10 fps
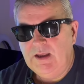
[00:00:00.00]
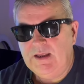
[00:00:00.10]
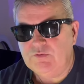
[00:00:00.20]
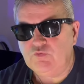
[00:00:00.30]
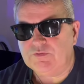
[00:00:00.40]

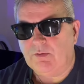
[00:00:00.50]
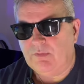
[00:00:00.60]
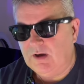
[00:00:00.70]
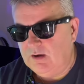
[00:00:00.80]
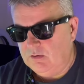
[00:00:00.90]
Et tout en
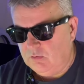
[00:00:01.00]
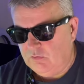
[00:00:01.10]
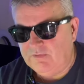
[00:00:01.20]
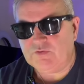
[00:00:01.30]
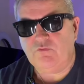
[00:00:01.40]
bas,
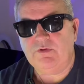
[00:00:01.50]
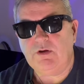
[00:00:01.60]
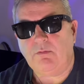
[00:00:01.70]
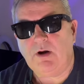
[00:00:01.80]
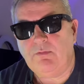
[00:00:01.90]
on va trouver
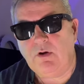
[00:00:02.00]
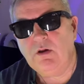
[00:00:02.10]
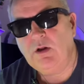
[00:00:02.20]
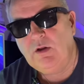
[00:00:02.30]
normalement